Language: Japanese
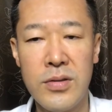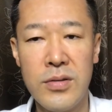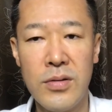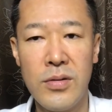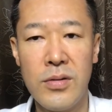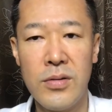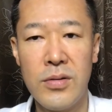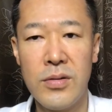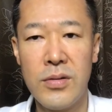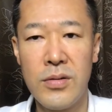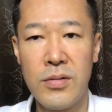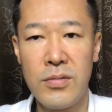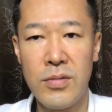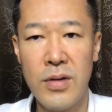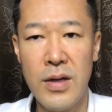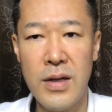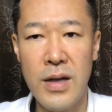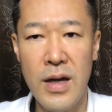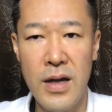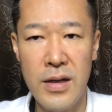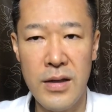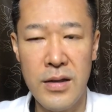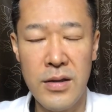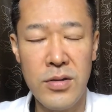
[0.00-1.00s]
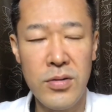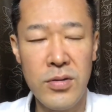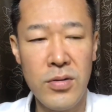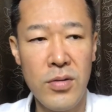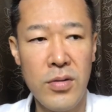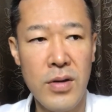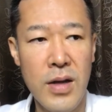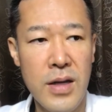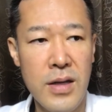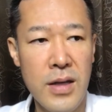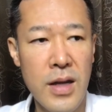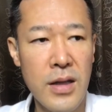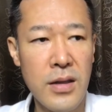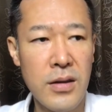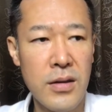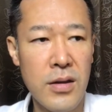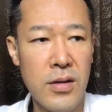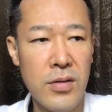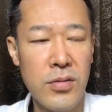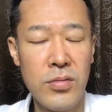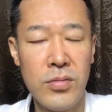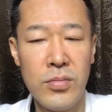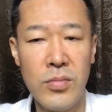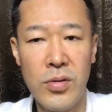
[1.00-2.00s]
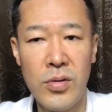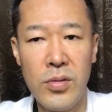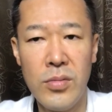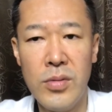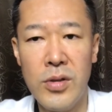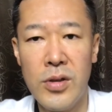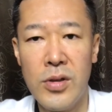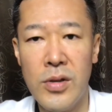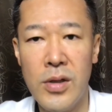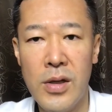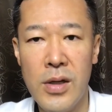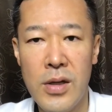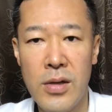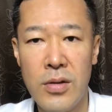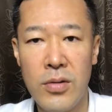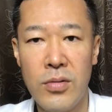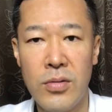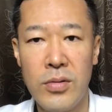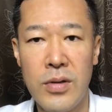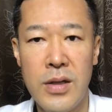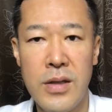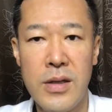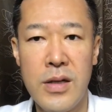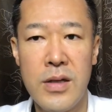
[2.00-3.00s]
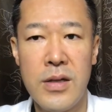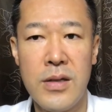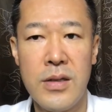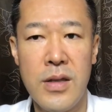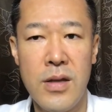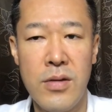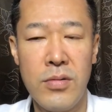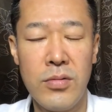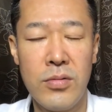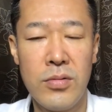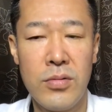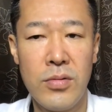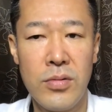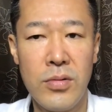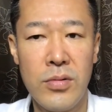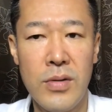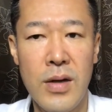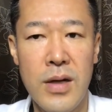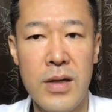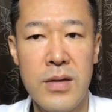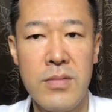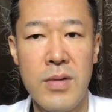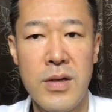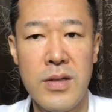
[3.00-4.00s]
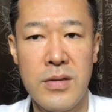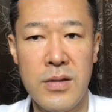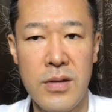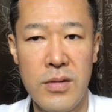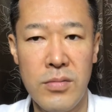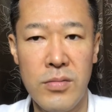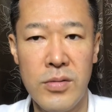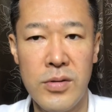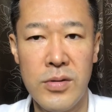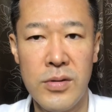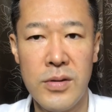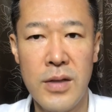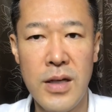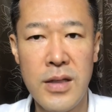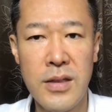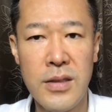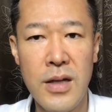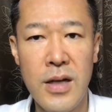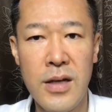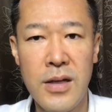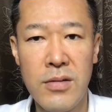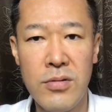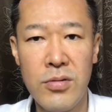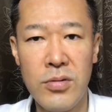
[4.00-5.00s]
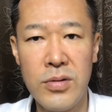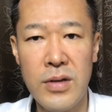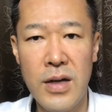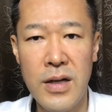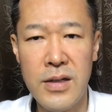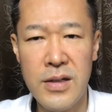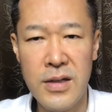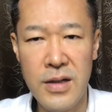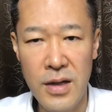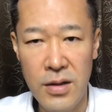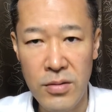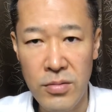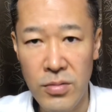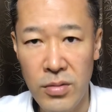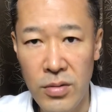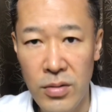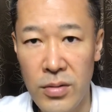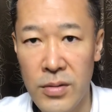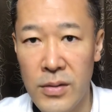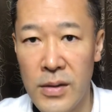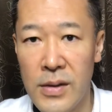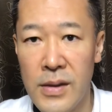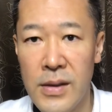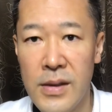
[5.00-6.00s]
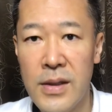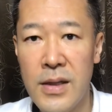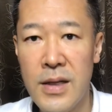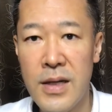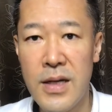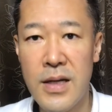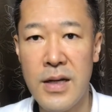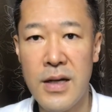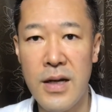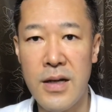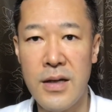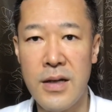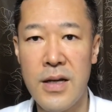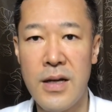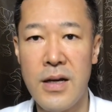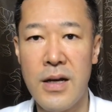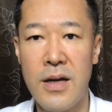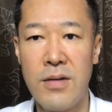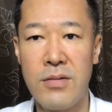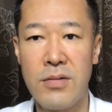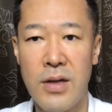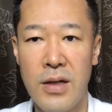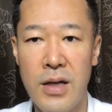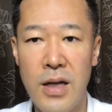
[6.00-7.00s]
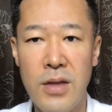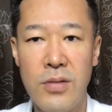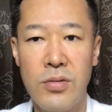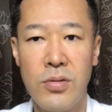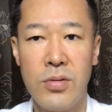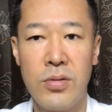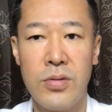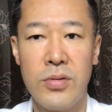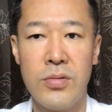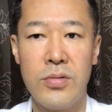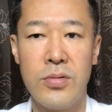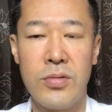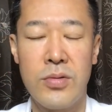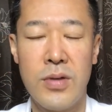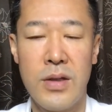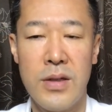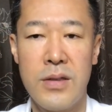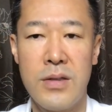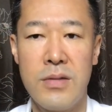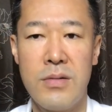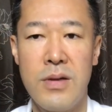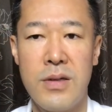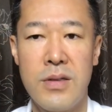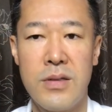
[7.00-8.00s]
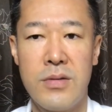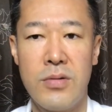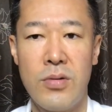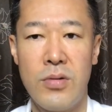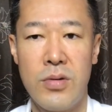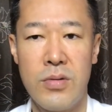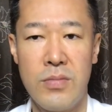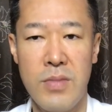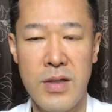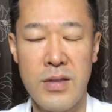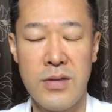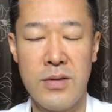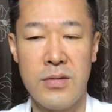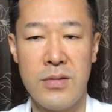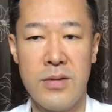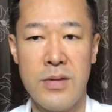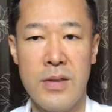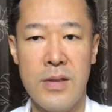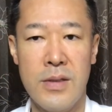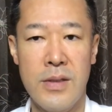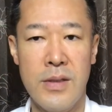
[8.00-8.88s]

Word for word: 要ないなっていうものもこう出てきてることはありますけども、大体こう何かこう関係があるかなという感じはしております。